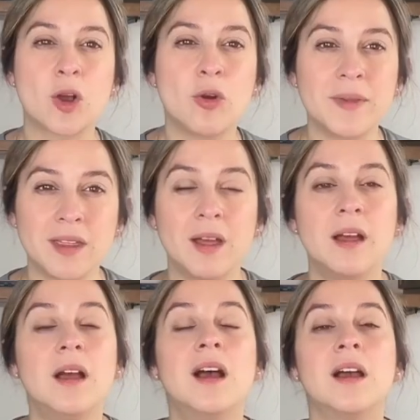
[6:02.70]
comida
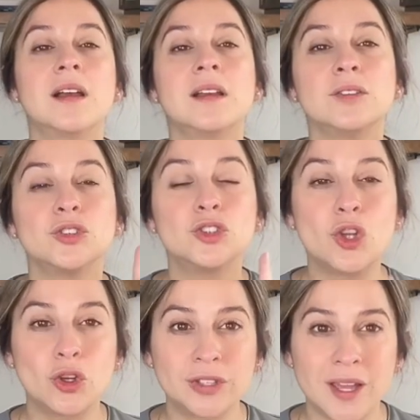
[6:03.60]

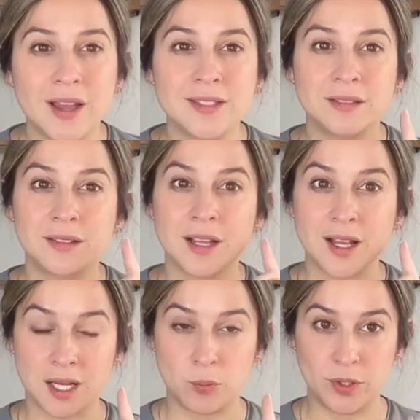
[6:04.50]
donde hayan
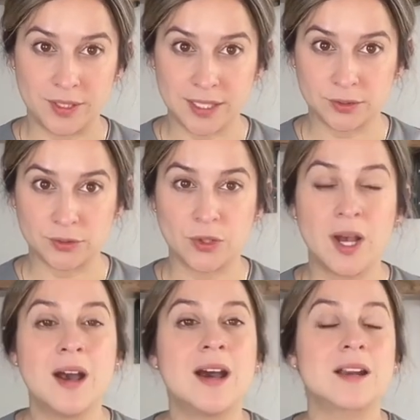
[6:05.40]
carbohidratos.
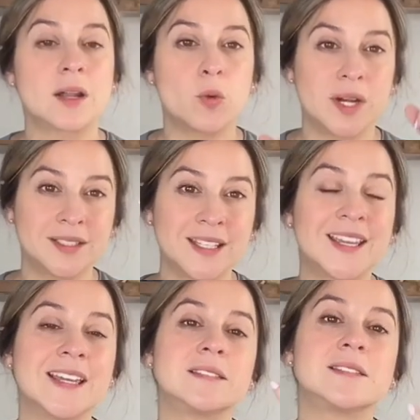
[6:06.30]
Recuerden
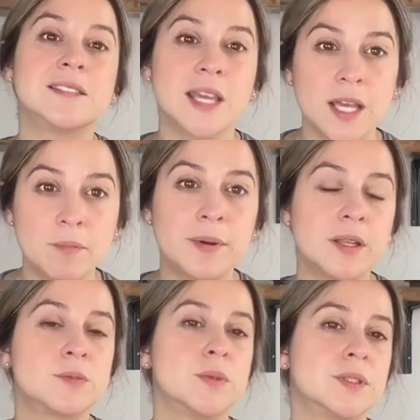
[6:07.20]
que siempre
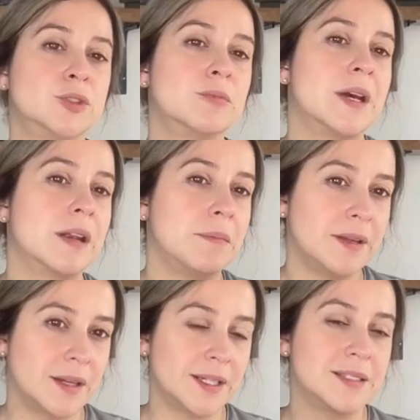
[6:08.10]
después de tomar el
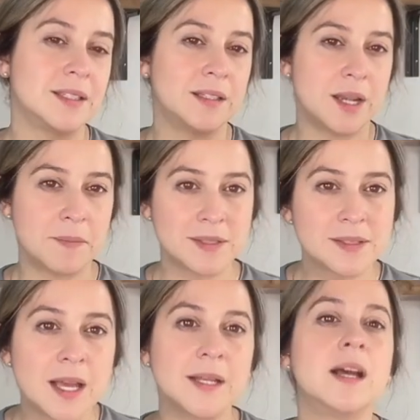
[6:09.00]
vinagre de sidra de
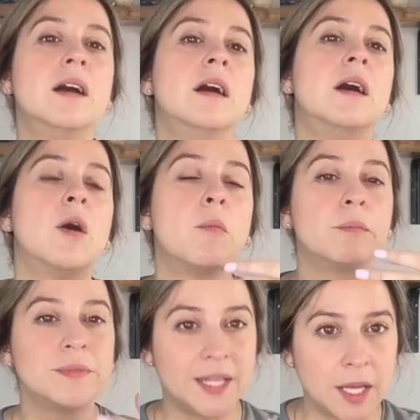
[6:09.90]
manzana
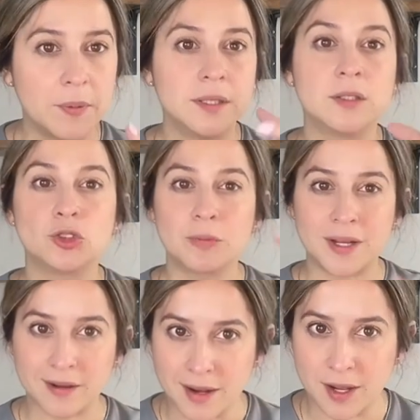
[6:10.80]
deben
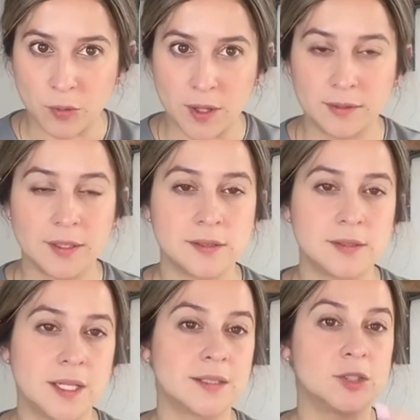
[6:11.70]
tomar agua. Es
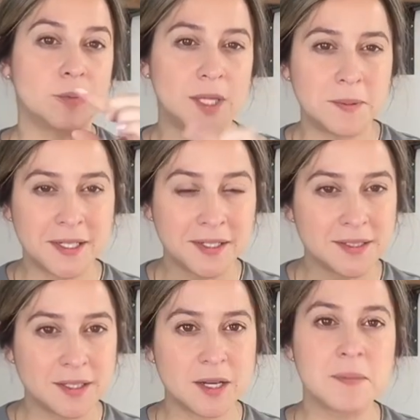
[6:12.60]
decir, si toman el vinagre de
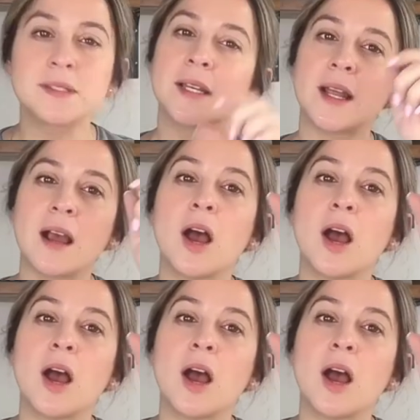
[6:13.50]
sidra de manzana,